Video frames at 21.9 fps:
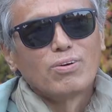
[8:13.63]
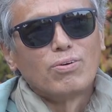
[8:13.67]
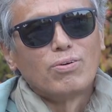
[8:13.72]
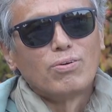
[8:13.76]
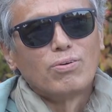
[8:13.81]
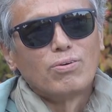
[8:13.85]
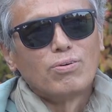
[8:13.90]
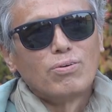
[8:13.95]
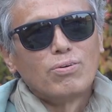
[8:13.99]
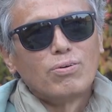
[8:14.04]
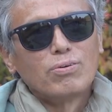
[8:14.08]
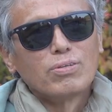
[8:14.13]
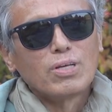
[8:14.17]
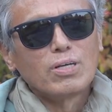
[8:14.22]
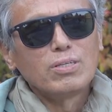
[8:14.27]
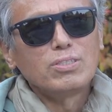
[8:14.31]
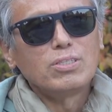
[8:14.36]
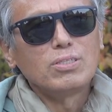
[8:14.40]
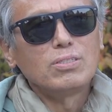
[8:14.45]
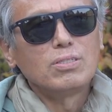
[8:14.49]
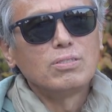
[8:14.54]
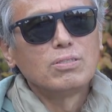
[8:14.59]
어,
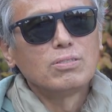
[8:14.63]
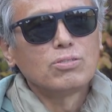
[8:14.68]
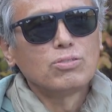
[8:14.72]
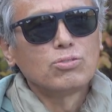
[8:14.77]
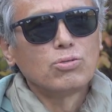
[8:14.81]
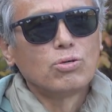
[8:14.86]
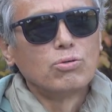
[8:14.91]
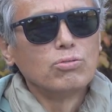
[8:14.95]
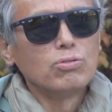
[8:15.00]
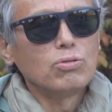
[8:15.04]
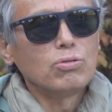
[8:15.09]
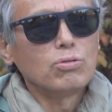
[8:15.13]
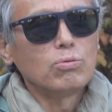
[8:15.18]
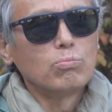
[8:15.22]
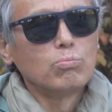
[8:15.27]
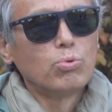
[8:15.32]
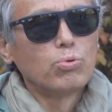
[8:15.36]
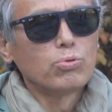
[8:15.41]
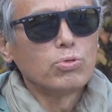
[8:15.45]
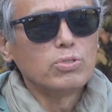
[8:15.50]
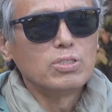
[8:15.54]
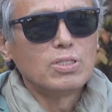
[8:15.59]
사실 전혀
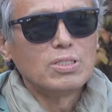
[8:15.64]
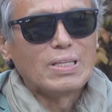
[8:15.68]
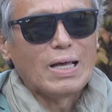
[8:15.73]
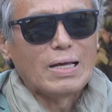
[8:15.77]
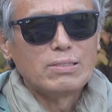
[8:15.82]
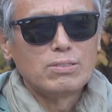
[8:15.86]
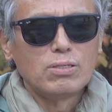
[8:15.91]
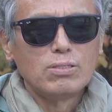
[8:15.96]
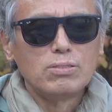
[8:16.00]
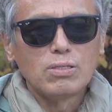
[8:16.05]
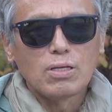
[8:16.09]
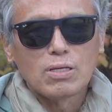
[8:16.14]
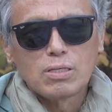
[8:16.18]
모르는 낯선